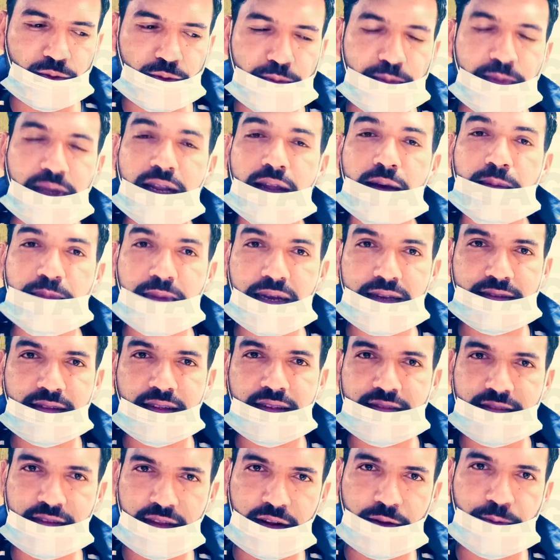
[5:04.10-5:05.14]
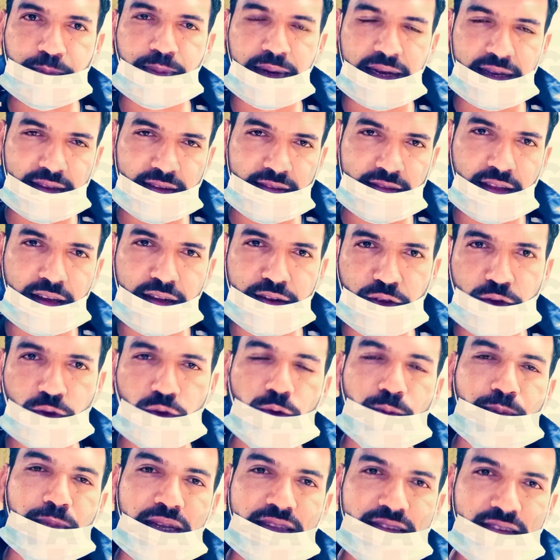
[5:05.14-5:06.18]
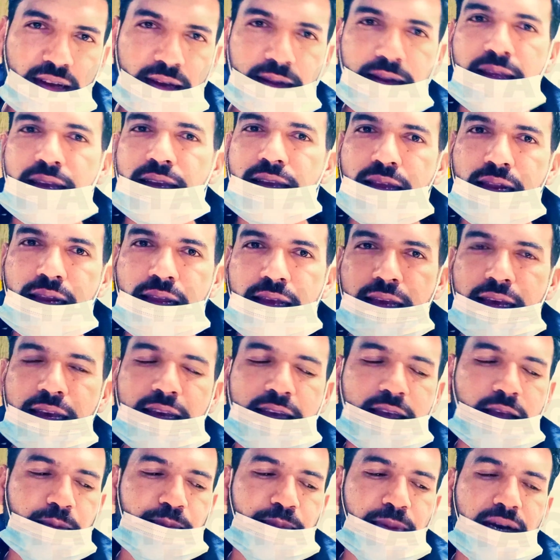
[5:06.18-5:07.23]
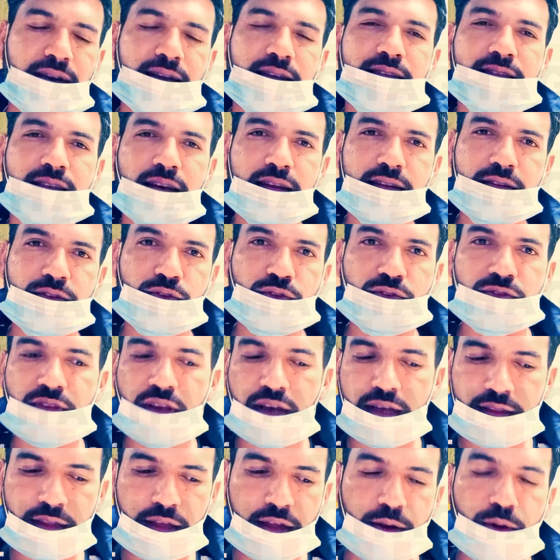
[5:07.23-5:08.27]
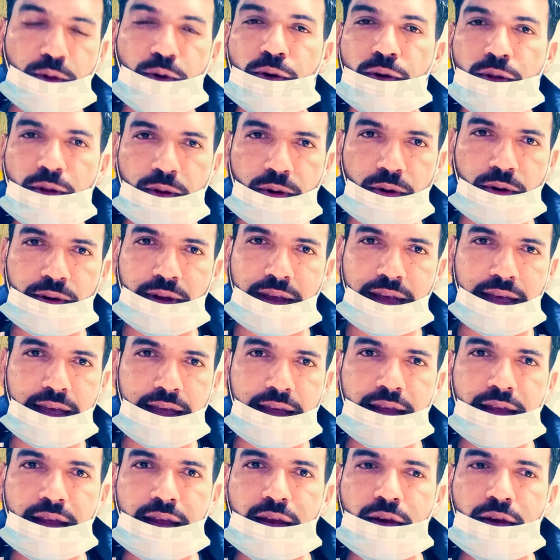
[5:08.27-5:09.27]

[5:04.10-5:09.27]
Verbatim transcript: मेरा मकसद सिर्फ पाकिस्तानियों को बचाने के लिए है कि पाकिस्तान जो सादा लो लोग हैं